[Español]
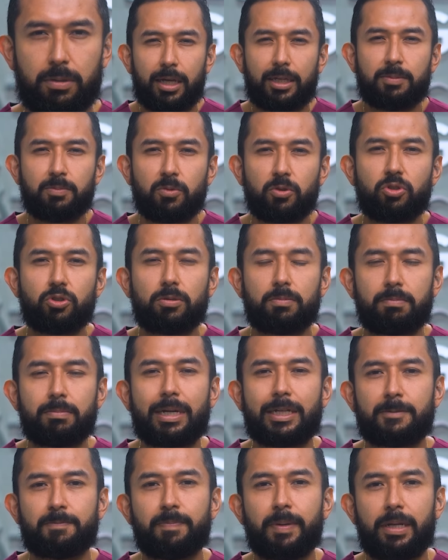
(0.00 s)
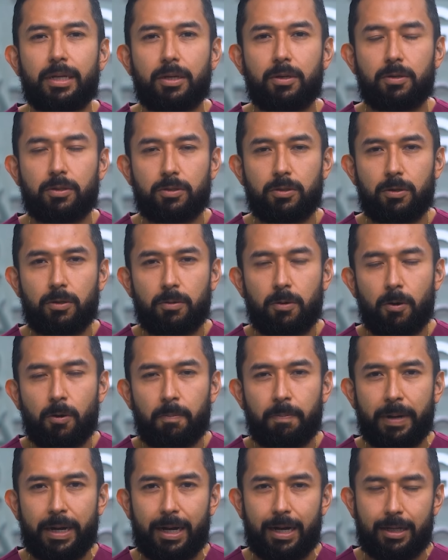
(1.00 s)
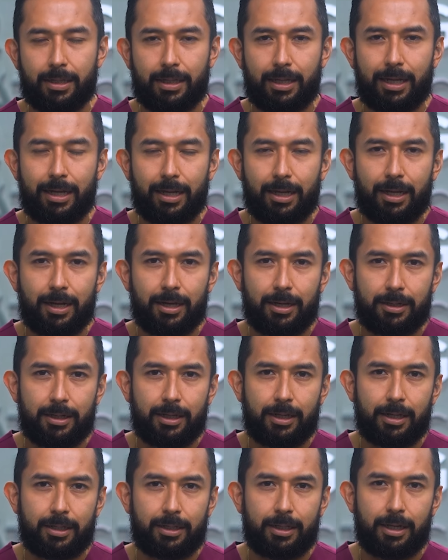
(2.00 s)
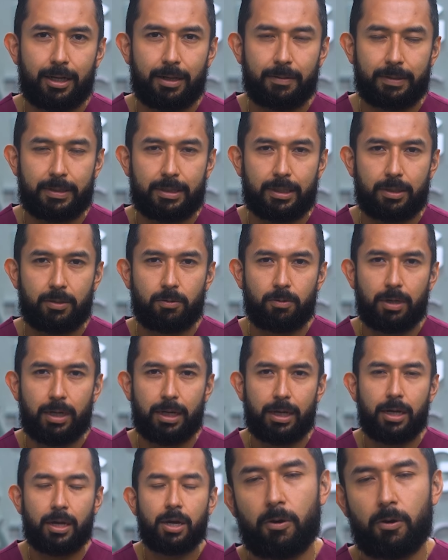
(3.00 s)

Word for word: Es mucho más peligroso operarte y retirarte de la vesícula,